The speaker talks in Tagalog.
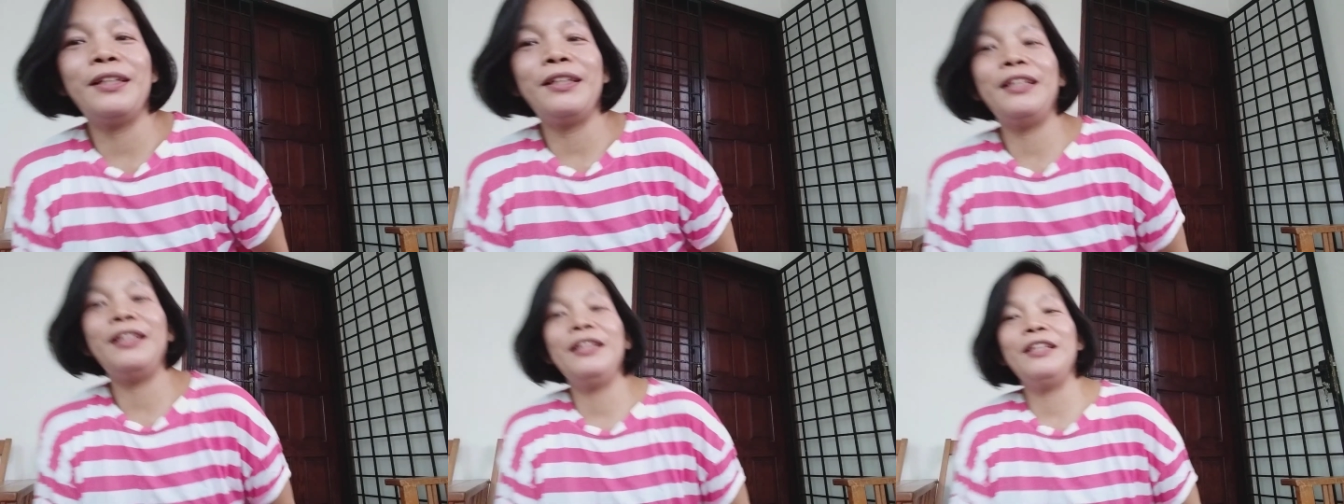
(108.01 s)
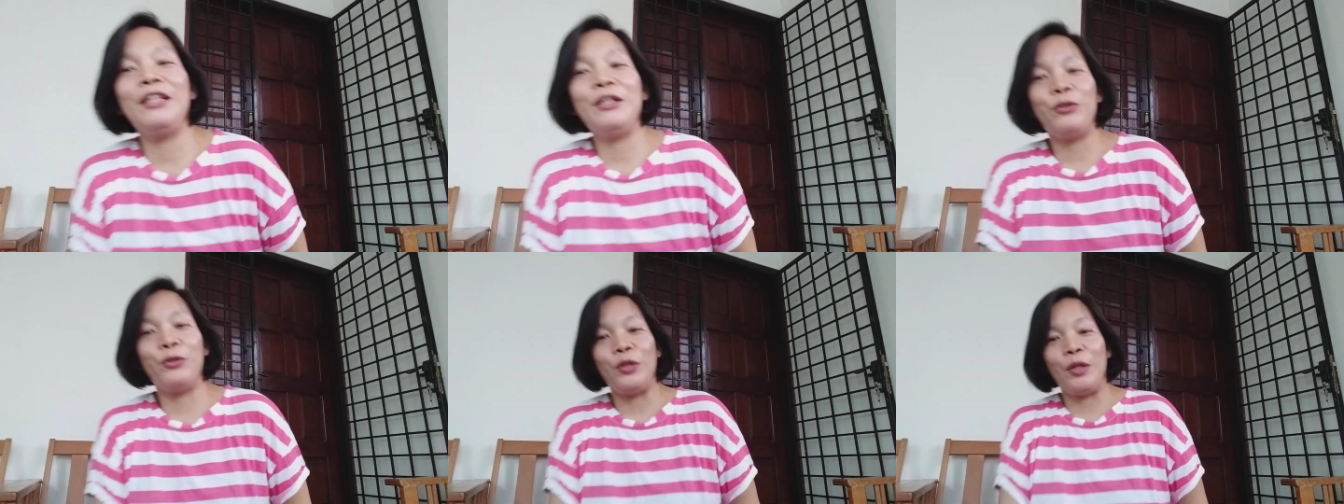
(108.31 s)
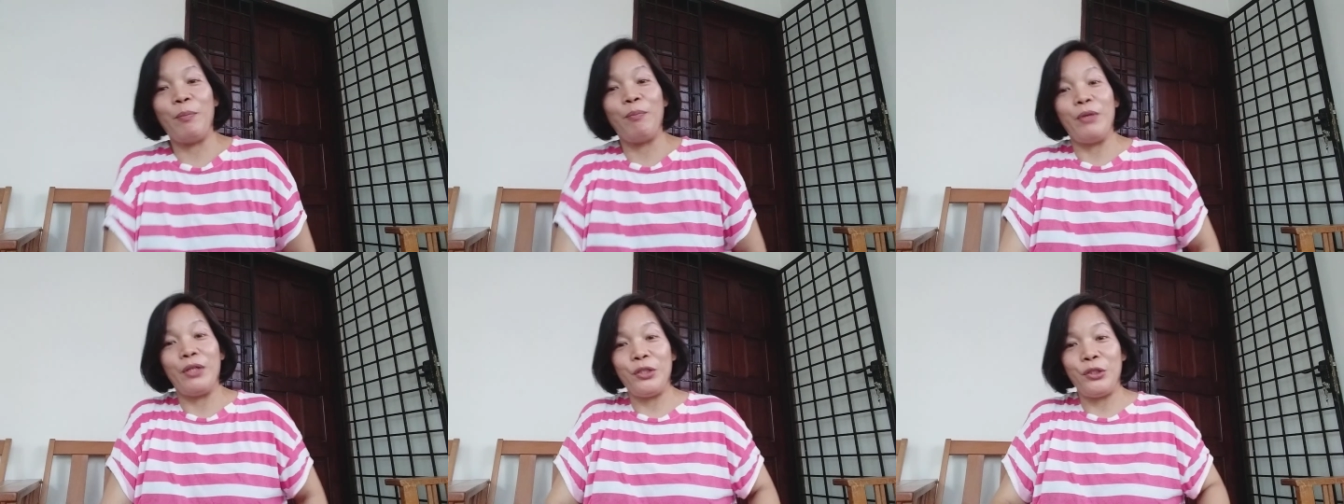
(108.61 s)
hindi ko na
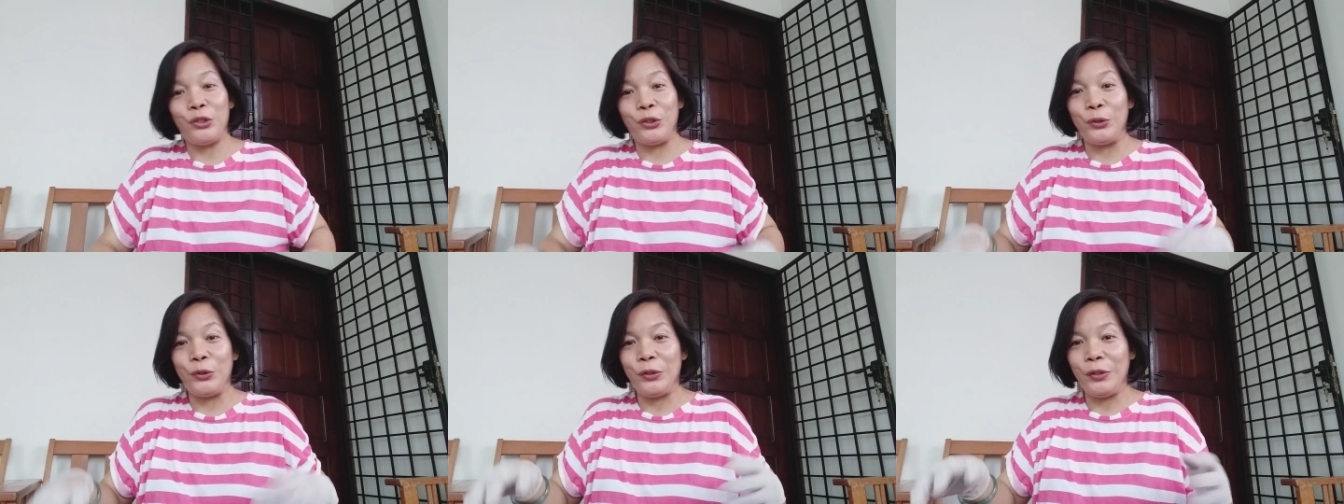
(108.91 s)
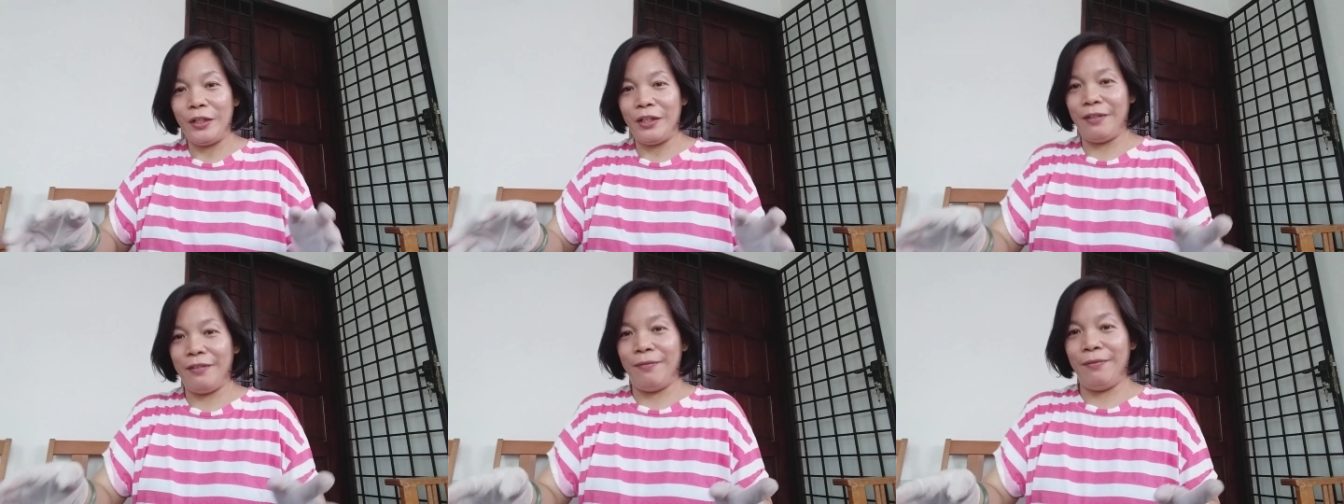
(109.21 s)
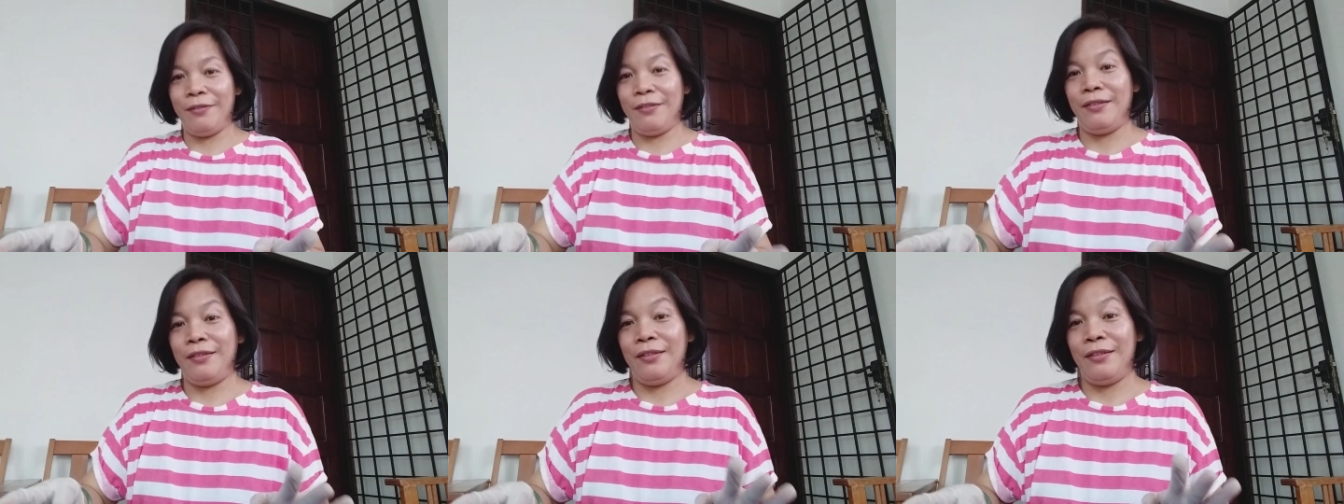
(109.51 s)
video
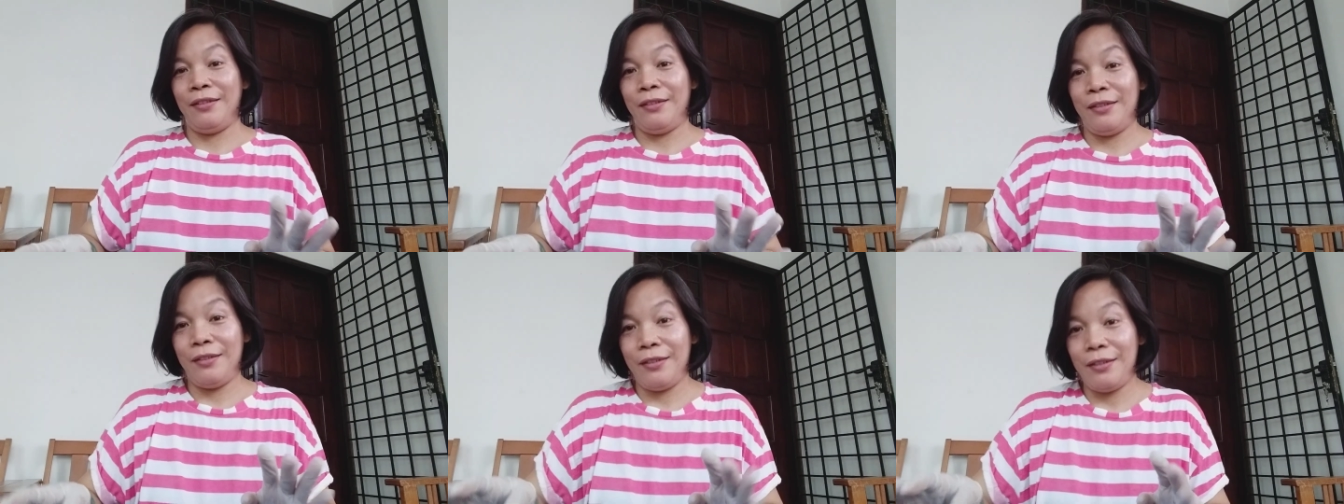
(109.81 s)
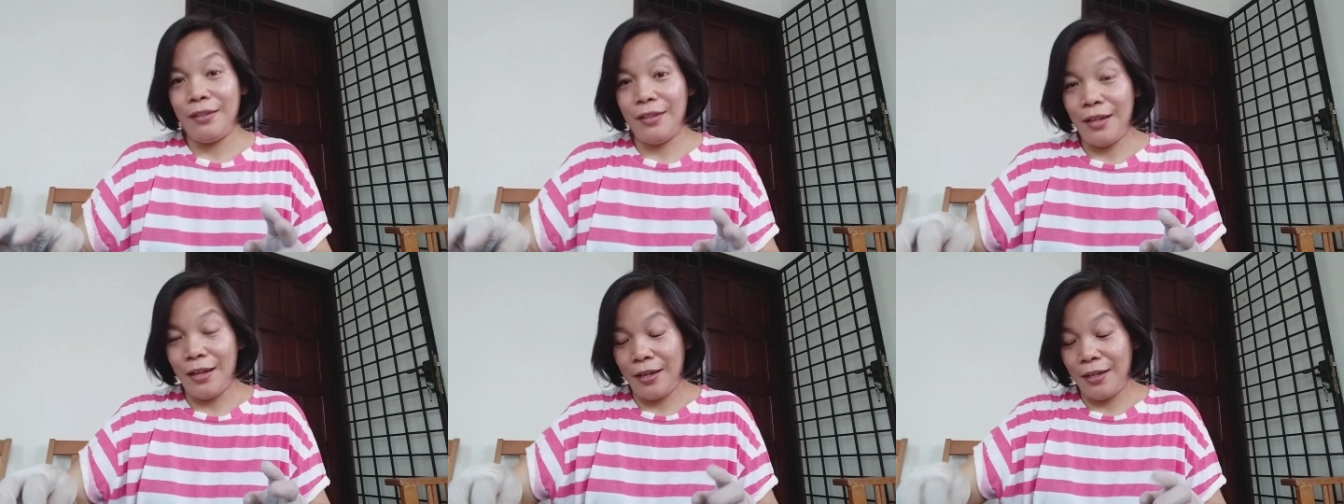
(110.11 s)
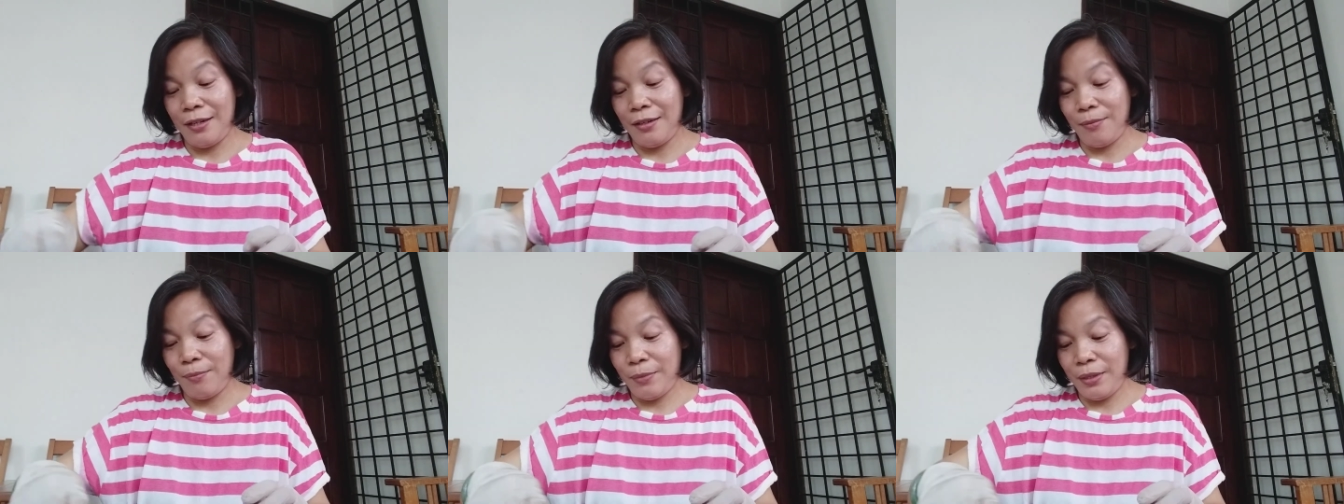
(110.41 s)

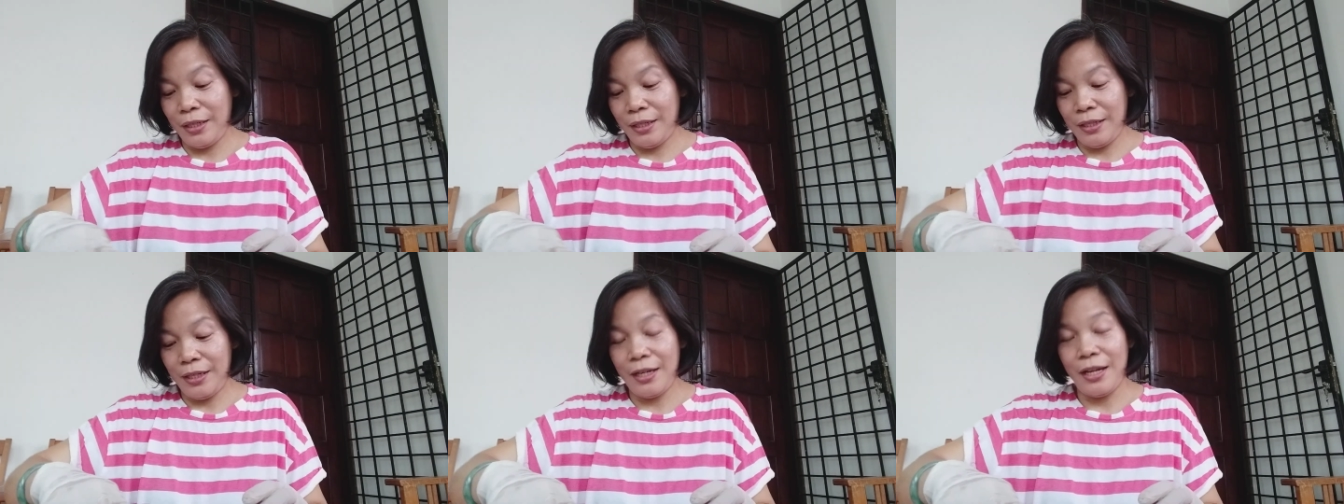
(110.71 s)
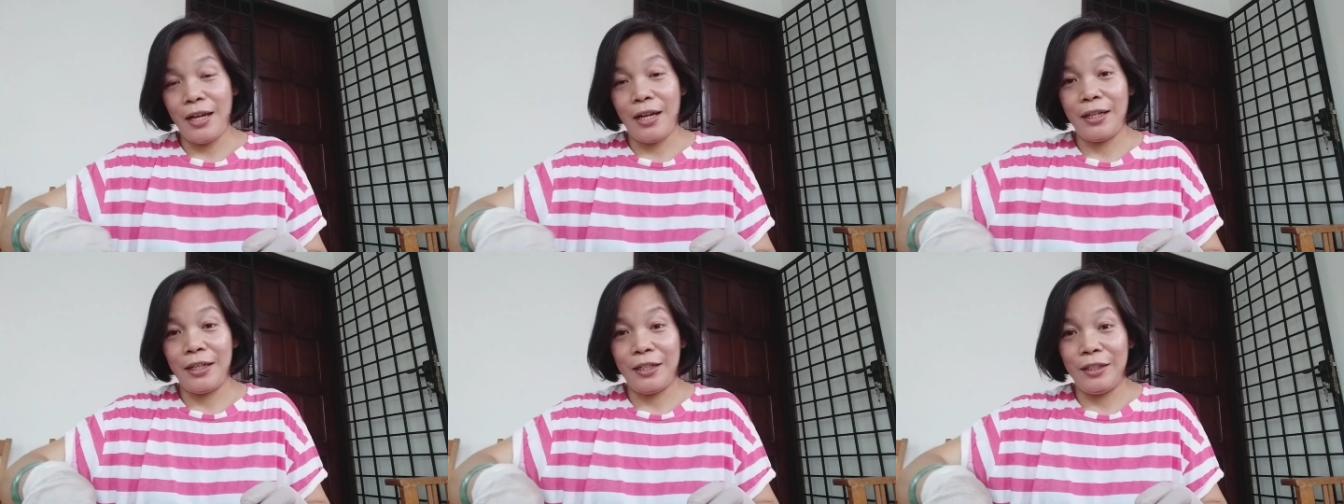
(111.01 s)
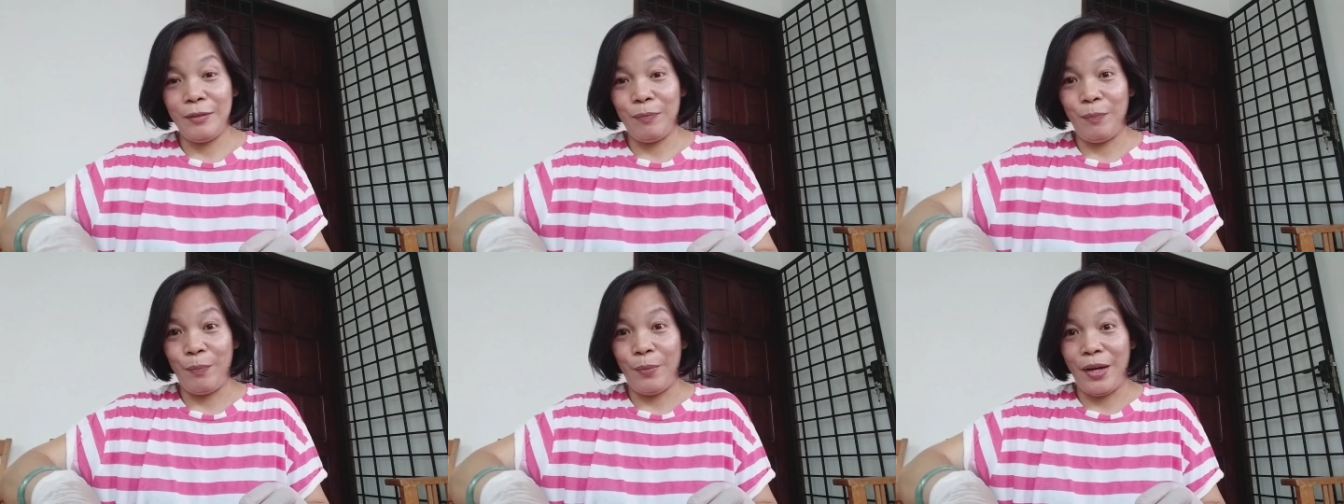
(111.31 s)
dahil may nilakad
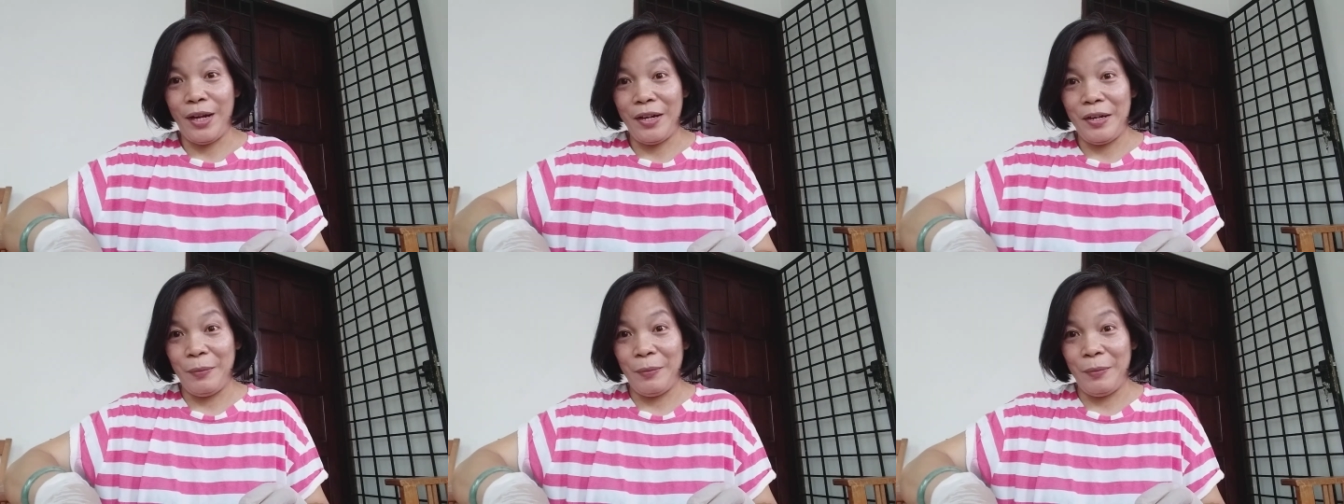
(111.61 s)
pa.